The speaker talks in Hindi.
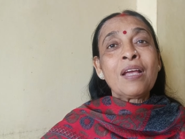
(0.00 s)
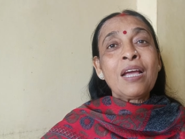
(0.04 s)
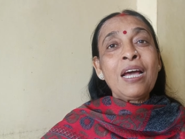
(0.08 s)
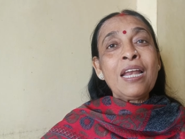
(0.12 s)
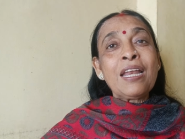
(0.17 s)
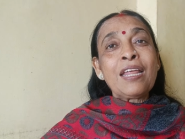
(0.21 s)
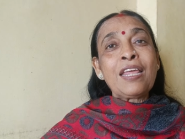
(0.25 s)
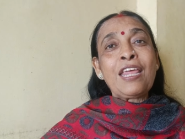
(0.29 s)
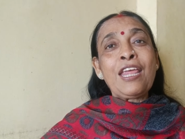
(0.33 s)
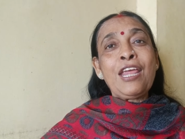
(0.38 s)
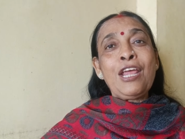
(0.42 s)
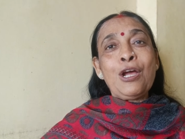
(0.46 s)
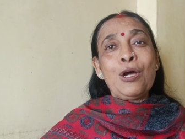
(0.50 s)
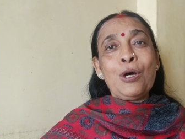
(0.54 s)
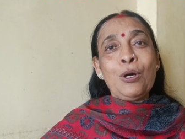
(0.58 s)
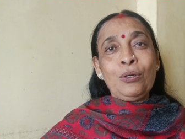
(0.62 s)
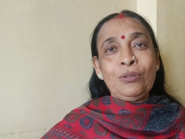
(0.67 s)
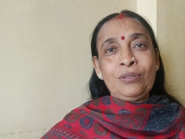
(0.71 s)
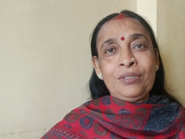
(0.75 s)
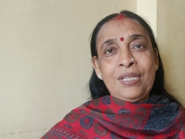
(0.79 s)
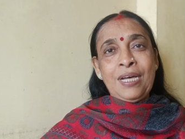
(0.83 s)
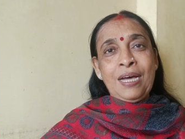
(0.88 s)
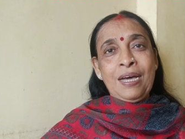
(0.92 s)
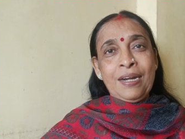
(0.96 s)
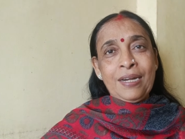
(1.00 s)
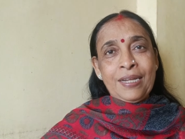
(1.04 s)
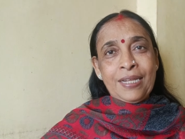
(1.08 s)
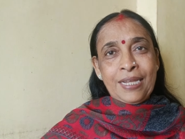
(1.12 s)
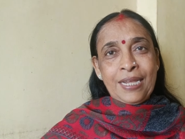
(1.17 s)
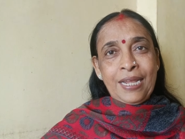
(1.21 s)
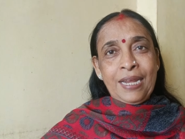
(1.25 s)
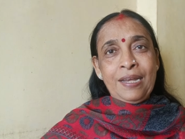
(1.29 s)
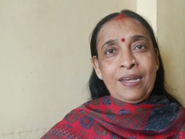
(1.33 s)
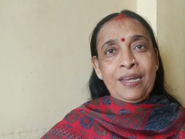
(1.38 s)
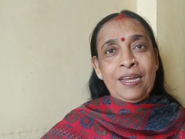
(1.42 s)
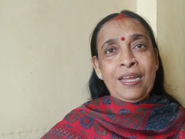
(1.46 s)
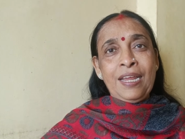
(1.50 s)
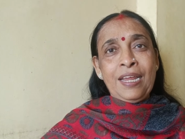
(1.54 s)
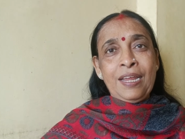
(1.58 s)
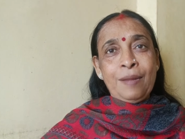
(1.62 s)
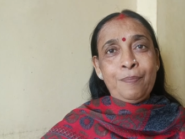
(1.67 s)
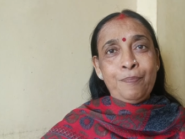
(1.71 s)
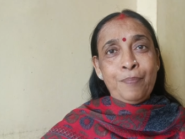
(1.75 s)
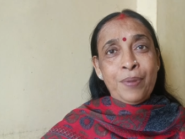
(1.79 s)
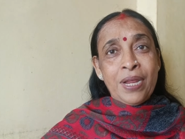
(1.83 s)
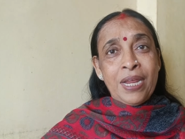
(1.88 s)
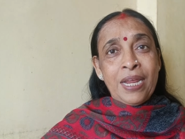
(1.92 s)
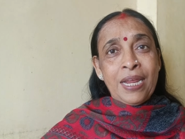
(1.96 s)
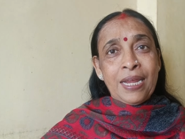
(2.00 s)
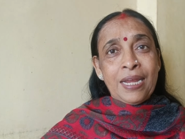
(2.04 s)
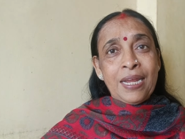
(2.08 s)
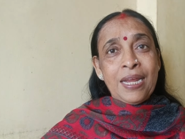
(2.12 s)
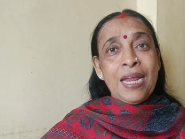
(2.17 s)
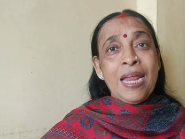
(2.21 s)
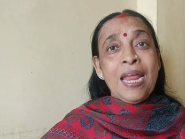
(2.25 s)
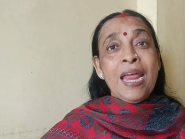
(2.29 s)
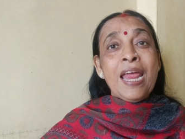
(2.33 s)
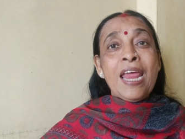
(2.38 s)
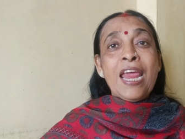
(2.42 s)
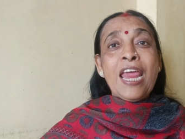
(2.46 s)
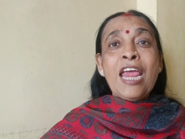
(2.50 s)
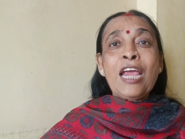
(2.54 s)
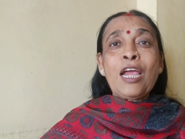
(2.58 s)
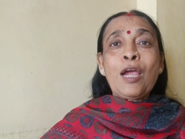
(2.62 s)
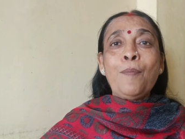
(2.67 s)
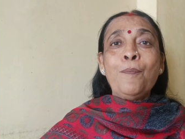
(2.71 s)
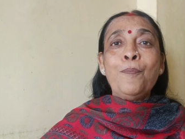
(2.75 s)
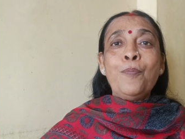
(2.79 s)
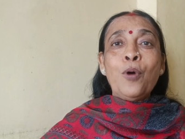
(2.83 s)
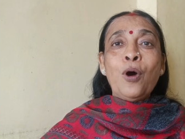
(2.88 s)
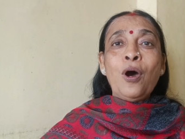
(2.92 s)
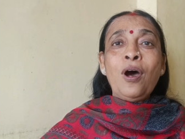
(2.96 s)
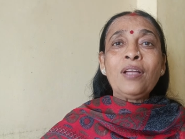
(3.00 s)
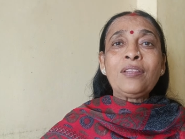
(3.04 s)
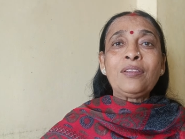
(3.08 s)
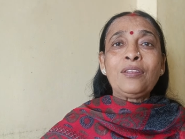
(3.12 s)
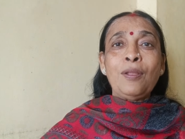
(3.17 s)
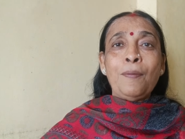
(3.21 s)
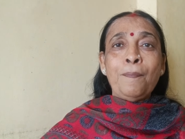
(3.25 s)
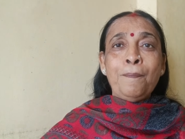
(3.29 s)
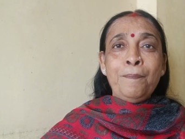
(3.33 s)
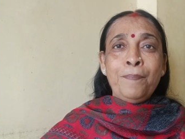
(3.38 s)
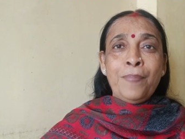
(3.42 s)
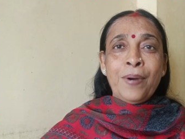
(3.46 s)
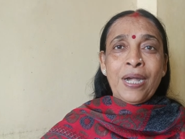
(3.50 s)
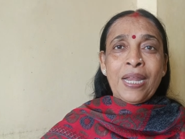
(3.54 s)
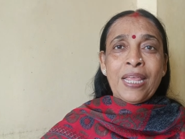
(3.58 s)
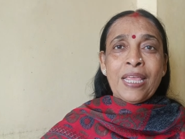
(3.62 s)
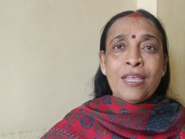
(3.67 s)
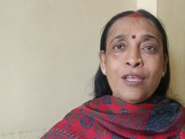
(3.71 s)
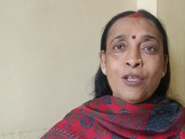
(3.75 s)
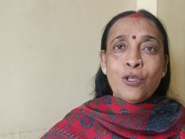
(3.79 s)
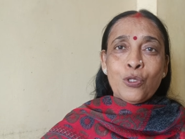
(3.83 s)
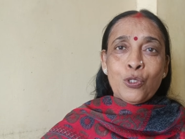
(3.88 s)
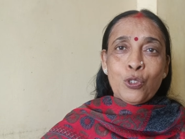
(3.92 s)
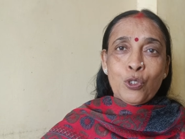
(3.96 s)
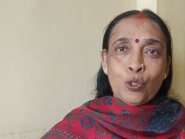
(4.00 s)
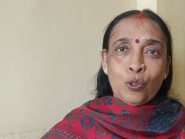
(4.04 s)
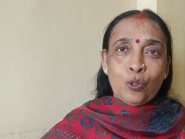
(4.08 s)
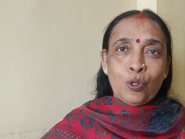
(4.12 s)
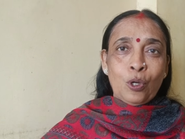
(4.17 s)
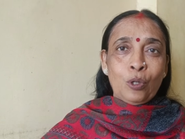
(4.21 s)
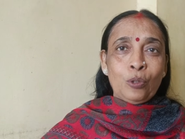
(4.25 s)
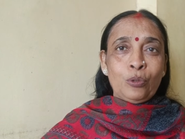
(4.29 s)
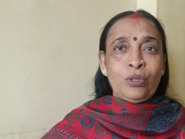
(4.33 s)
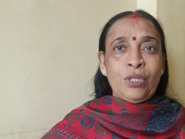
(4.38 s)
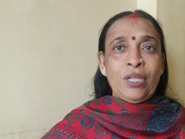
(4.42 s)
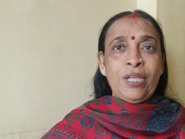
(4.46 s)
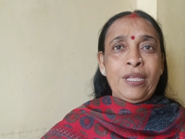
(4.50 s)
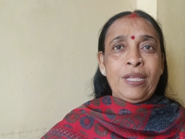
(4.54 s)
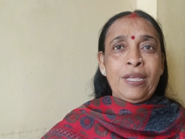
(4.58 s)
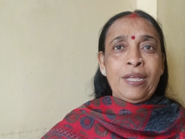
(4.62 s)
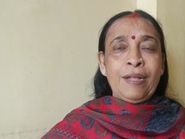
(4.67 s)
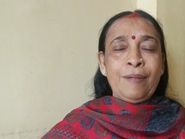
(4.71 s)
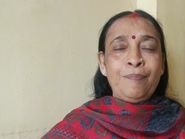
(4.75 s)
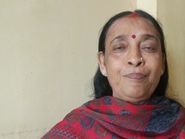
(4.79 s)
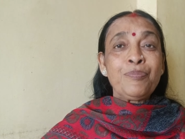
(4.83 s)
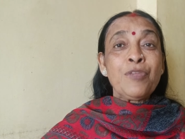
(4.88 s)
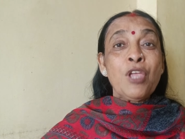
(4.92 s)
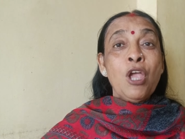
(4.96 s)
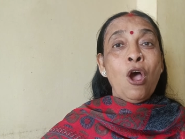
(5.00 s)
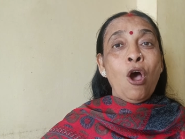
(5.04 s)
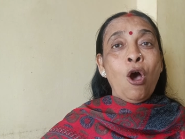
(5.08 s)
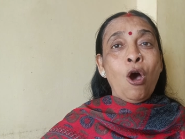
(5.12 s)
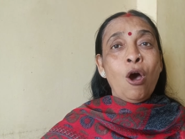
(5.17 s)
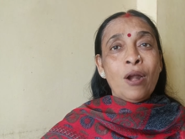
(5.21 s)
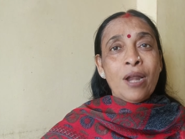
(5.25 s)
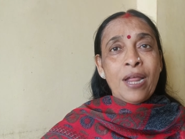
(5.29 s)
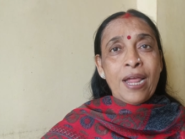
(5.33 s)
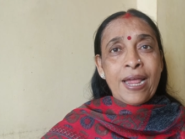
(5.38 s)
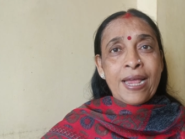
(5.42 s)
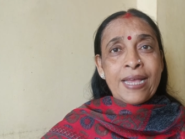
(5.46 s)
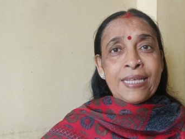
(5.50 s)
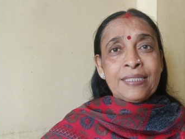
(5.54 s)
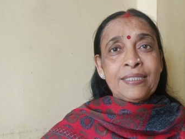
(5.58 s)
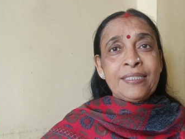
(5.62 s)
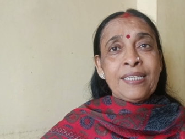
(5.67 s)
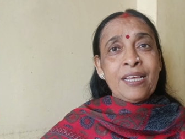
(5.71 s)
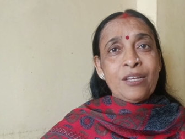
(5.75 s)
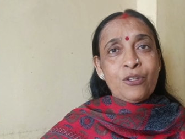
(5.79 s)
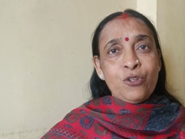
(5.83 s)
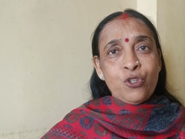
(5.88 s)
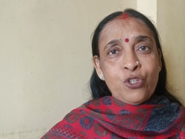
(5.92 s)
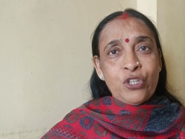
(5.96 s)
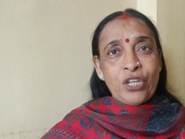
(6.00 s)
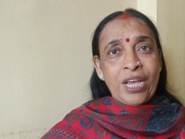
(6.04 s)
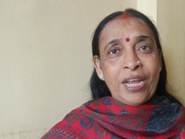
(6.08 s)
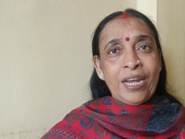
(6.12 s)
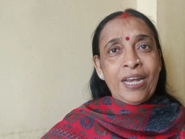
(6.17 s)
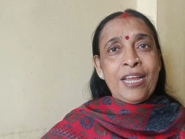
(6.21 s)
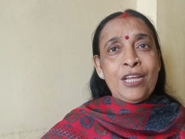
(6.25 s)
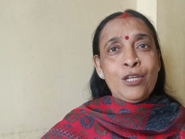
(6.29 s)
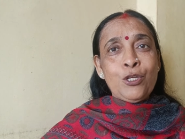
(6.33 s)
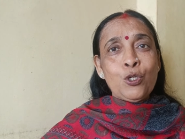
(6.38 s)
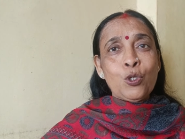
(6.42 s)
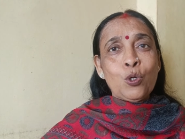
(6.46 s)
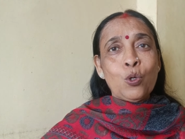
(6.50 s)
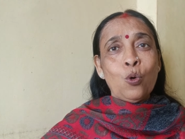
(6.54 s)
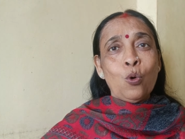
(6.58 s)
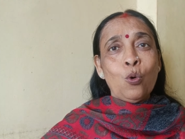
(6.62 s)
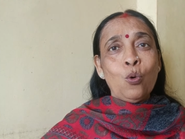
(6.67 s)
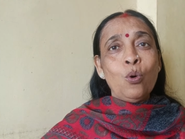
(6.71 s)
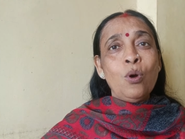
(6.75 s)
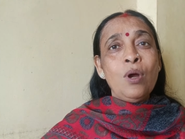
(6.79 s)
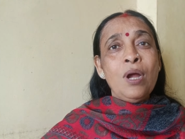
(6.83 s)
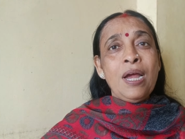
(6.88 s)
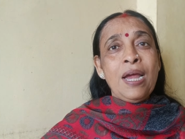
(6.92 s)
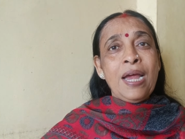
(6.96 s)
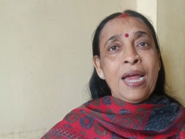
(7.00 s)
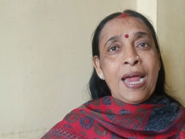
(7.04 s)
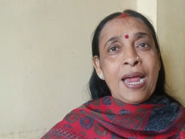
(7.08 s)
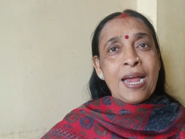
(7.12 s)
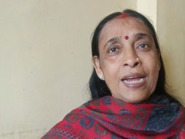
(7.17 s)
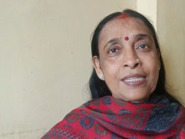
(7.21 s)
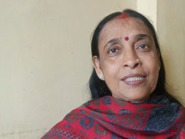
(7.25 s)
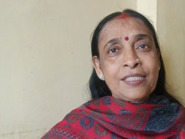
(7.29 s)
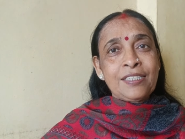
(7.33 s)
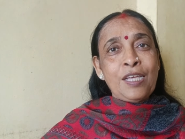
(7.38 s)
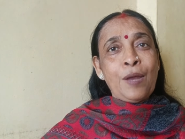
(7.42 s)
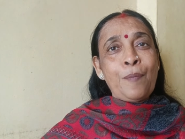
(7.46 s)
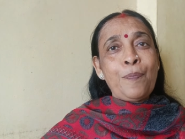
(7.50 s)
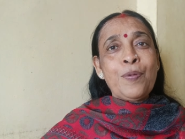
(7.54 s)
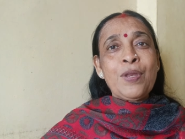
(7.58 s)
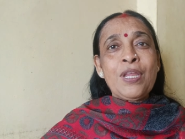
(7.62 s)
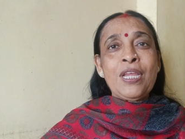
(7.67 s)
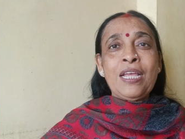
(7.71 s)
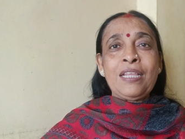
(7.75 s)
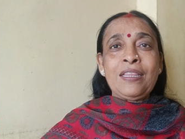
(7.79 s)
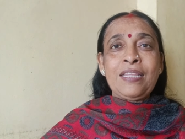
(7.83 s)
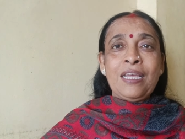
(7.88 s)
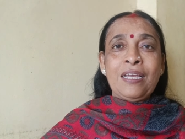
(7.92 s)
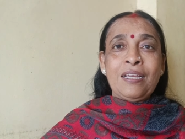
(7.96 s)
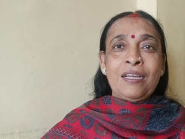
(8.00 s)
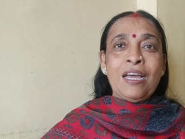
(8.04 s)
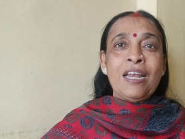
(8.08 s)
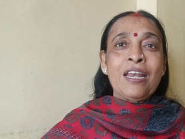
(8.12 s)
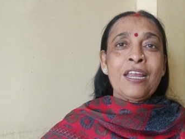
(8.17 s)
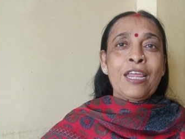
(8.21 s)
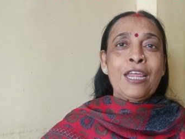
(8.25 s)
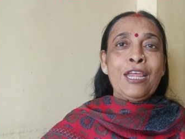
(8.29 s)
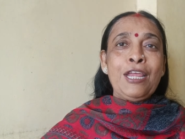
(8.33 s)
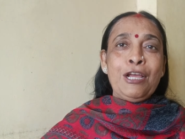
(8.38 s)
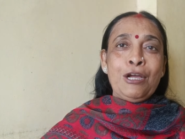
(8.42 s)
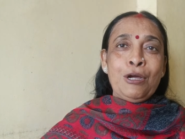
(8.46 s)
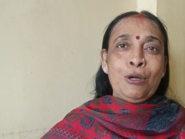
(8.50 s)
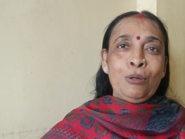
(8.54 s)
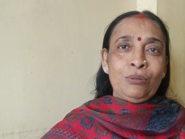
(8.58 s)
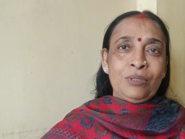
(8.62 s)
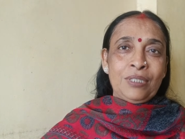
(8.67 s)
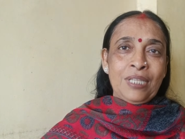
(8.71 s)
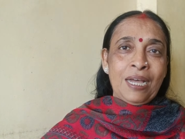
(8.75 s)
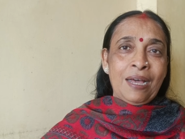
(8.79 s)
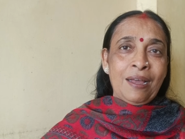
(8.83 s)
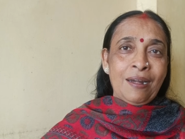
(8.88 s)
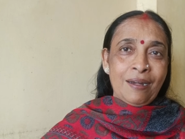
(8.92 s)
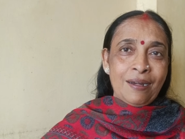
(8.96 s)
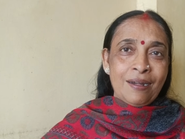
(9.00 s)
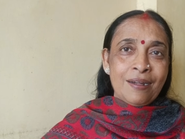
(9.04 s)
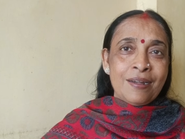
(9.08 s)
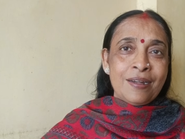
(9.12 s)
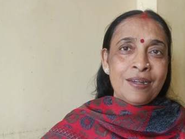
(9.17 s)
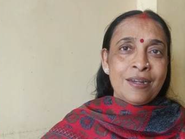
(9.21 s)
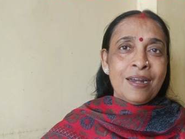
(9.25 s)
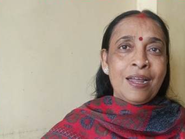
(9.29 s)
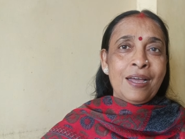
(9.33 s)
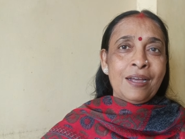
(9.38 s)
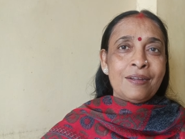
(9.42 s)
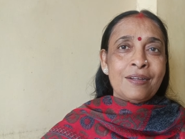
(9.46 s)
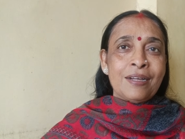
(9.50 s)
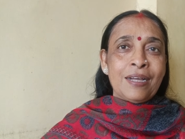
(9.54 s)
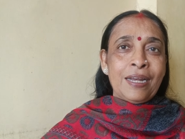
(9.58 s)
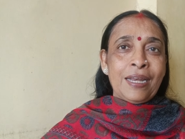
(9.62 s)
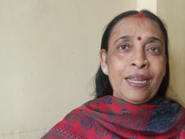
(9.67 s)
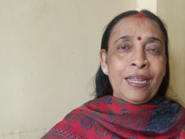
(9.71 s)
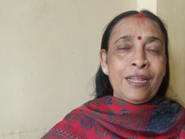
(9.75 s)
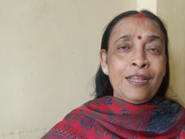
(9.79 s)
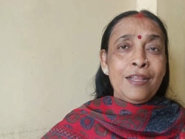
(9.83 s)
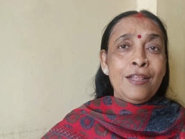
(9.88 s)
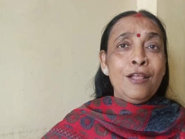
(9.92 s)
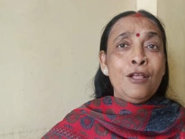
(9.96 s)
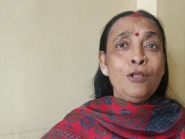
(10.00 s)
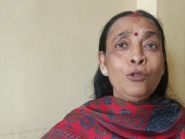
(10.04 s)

कल के अवतार के लिए भी एक बहुत बड़ी चुनौती है और ऐसे चैलेंज को एक्सेप्ट यदि कल के अवतार ना करें